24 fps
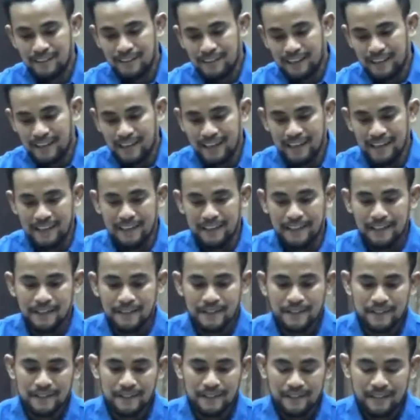ay
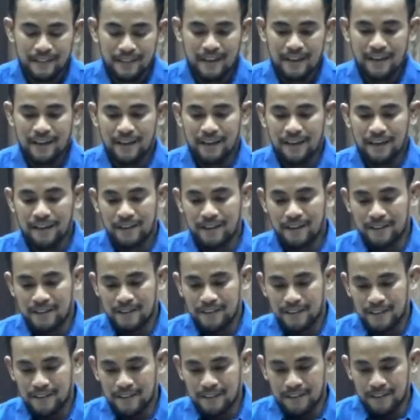uh,
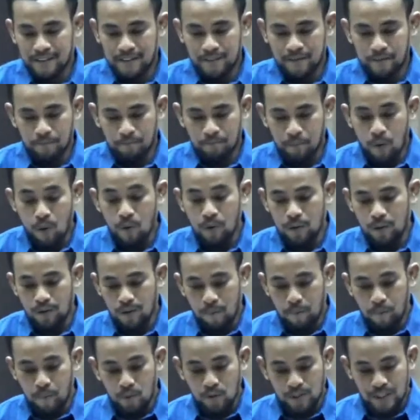Paul
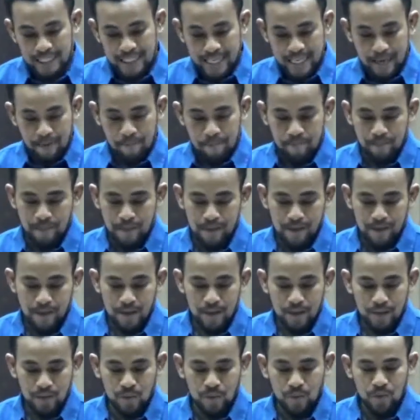opposed him
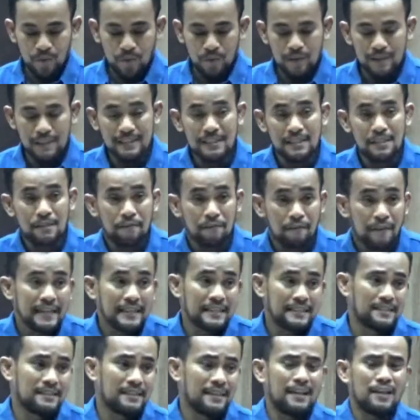to his
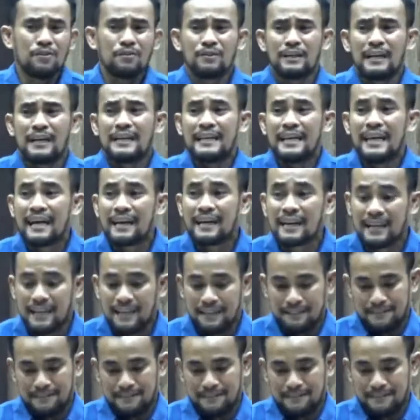face. Eh anong nangyari?